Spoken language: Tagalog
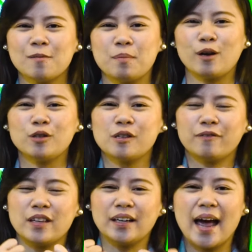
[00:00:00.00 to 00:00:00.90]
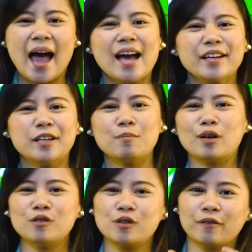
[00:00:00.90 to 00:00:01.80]
because of their anger,
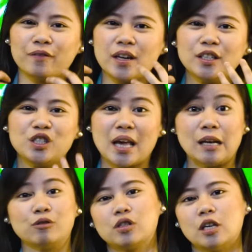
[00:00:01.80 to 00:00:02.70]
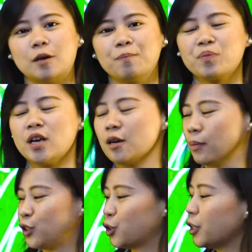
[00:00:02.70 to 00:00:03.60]
because of their jealousy.
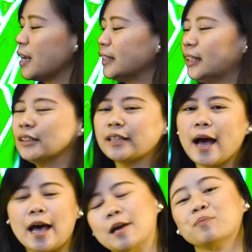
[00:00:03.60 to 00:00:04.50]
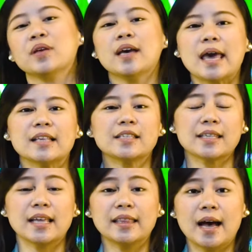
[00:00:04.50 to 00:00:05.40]
But during that time,
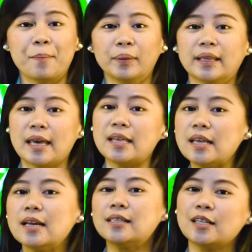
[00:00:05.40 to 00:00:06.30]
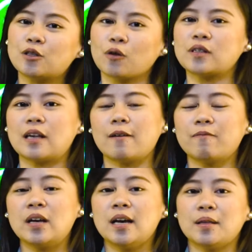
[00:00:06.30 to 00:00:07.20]
instead na patayin nila si Joseph,
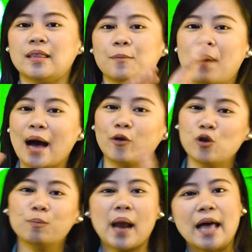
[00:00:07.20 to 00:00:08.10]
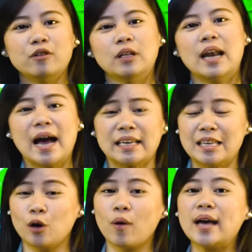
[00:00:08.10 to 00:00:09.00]
nagbago yung plano nila. Ang
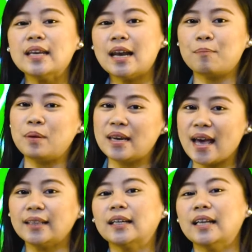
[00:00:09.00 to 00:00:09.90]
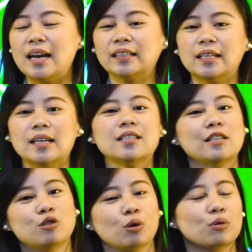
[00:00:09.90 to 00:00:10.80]
ginawa nila, binenta na lang nila si
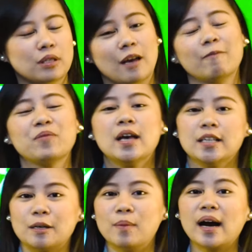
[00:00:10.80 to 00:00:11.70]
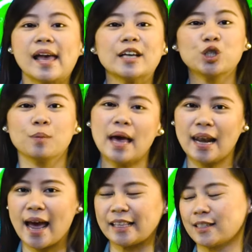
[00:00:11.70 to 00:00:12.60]
Joseph sa mga
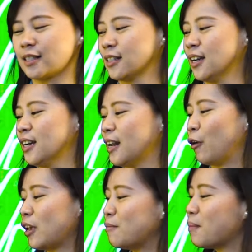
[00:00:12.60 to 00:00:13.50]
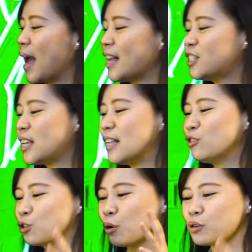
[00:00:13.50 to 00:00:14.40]
Ishmaelites. Now, imagine
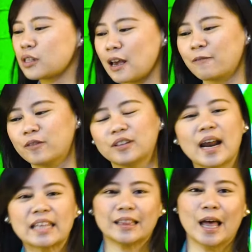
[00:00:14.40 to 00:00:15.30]
Joseph right